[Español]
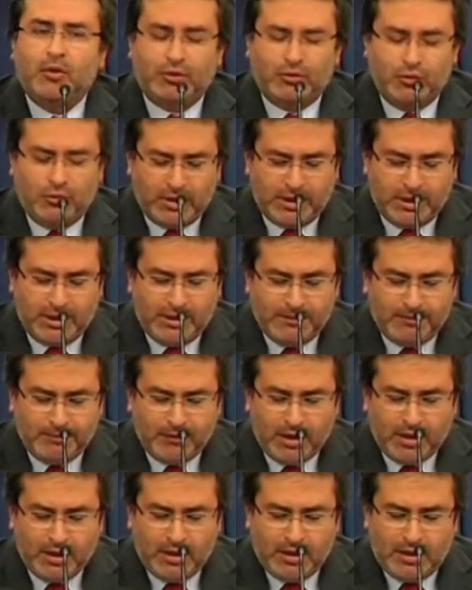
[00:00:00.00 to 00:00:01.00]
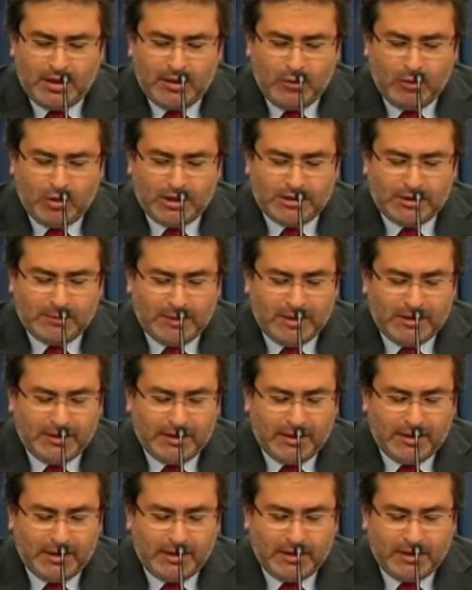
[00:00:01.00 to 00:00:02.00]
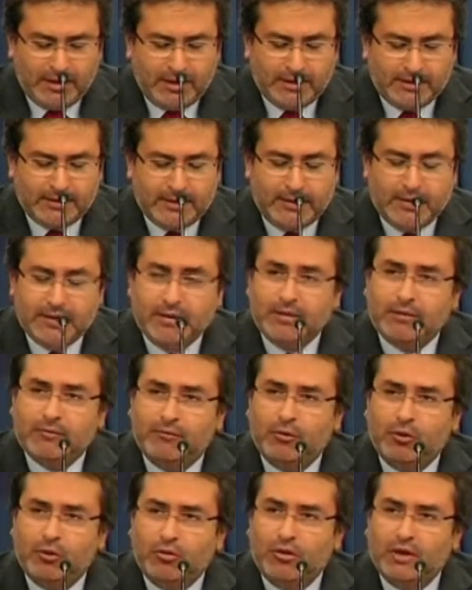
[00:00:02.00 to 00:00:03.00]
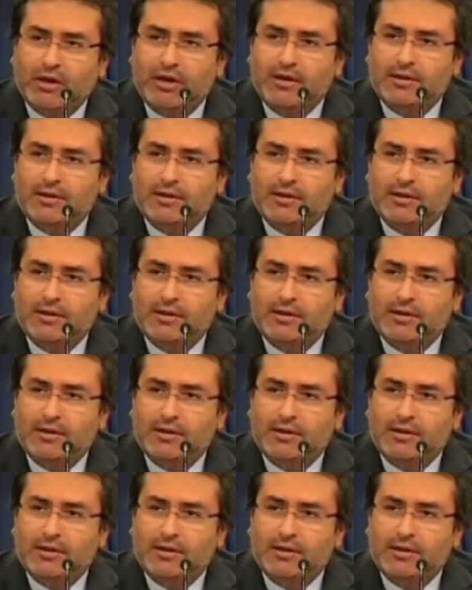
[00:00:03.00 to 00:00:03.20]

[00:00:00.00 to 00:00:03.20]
Por eso que lo que se plantea en este foro,